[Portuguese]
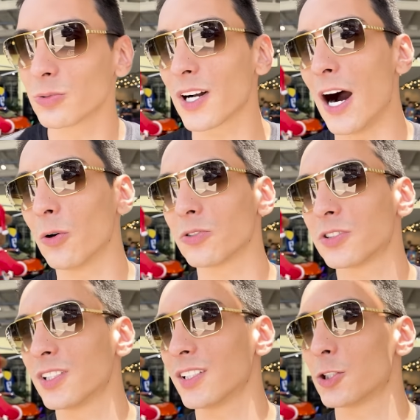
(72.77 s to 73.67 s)
um carro
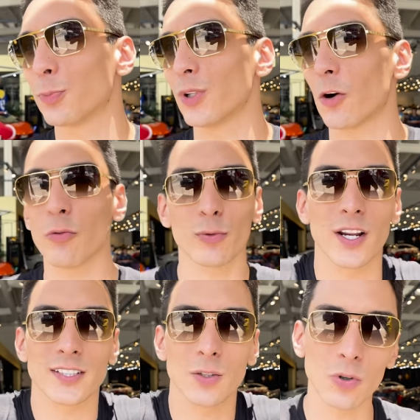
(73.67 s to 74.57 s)
assim, tipo, da
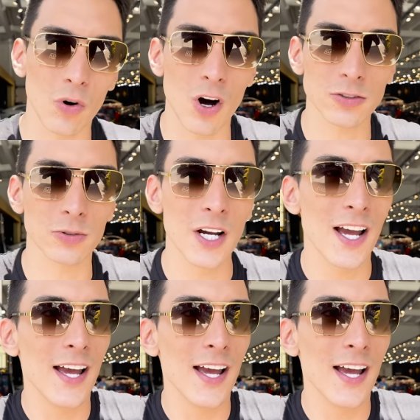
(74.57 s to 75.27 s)
configuração que eu gosto.